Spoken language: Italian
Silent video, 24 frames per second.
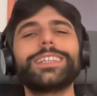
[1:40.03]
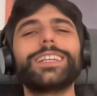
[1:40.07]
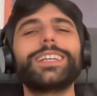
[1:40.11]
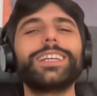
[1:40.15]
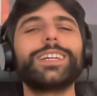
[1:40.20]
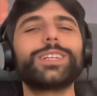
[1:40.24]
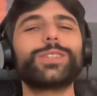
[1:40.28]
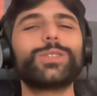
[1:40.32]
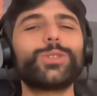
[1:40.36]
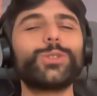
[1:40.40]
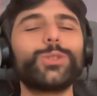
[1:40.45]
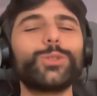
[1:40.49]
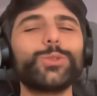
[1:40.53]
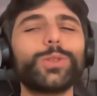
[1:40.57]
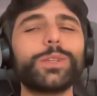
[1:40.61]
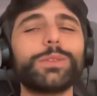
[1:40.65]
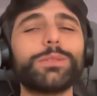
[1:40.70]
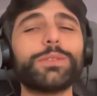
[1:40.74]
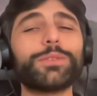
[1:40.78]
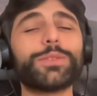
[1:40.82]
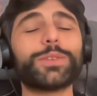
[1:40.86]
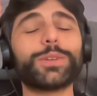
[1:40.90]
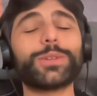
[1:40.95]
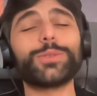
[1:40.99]
delle
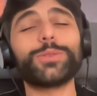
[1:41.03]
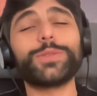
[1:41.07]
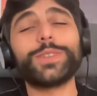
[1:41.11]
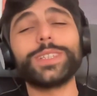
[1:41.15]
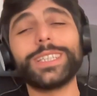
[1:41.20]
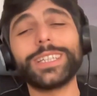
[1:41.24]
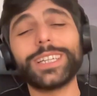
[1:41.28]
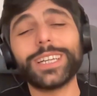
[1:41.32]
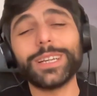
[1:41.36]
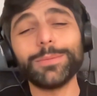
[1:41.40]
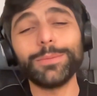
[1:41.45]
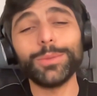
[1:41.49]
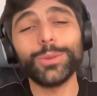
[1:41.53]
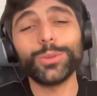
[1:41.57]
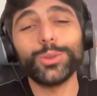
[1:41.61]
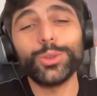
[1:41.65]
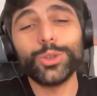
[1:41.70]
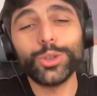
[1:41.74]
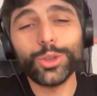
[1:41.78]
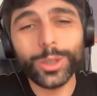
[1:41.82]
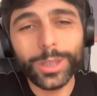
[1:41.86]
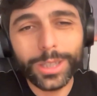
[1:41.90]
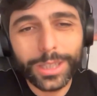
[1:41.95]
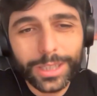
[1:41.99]
azioni, vi farò vedere il mio
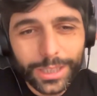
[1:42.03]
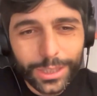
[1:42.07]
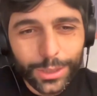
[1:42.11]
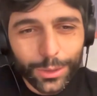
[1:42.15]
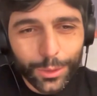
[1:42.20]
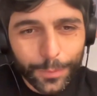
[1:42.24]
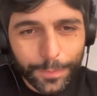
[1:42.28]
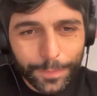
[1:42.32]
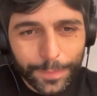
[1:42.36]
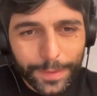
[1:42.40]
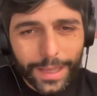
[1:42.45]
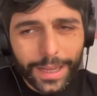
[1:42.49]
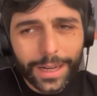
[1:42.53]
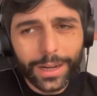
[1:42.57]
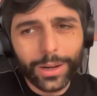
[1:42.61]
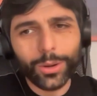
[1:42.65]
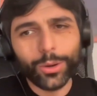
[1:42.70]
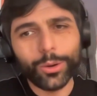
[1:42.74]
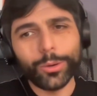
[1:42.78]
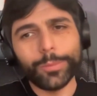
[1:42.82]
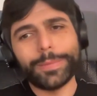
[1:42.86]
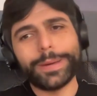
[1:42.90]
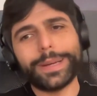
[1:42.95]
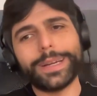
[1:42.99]
gioiellino
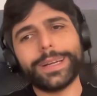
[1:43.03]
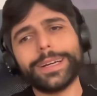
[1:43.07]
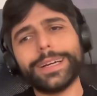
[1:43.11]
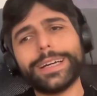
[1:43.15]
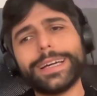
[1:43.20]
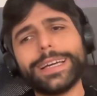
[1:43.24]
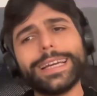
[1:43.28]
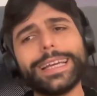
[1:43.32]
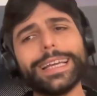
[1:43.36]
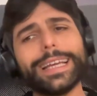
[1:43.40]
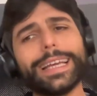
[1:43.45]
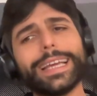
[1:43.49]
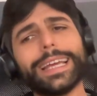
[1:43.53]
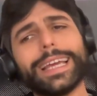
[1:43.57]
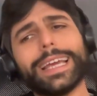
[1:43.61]
all'opera